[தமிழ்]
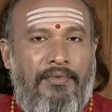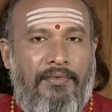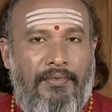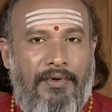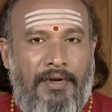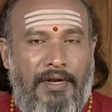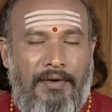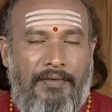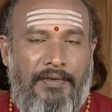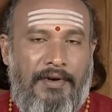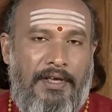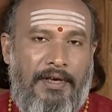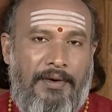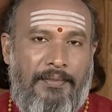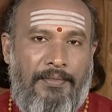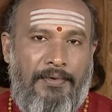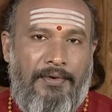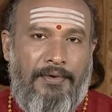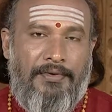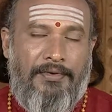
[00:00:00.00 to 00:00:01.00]
உடல் வலியை
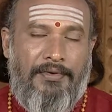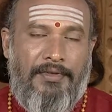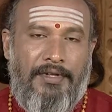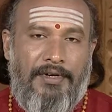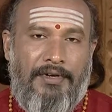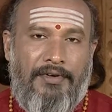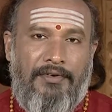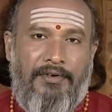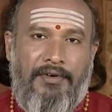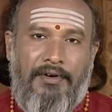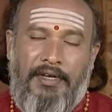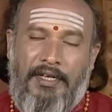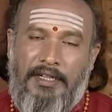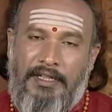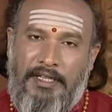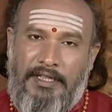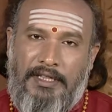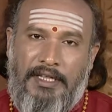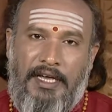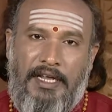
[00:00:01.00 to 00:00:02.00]
போக்குவதற்கும்
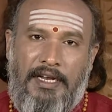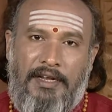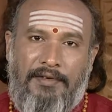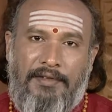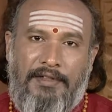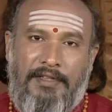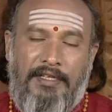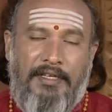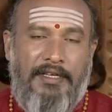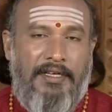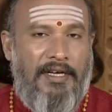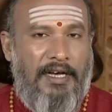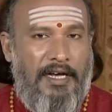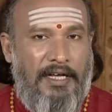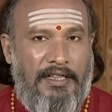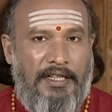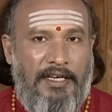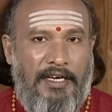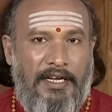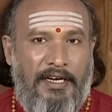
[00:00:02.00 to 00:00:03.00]
இந்த தைலம் வந்து
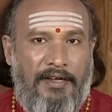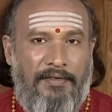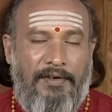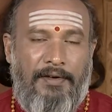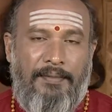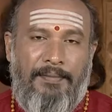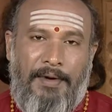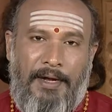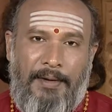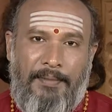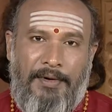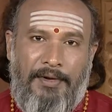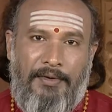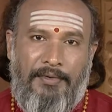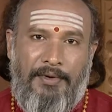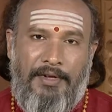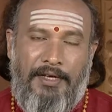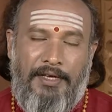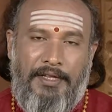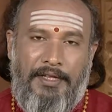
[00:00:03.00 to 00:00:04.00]
அதிக அளவில்
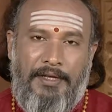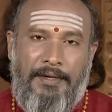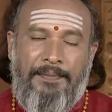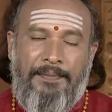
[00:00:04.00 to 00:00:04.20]
பயன்படக்கூடியது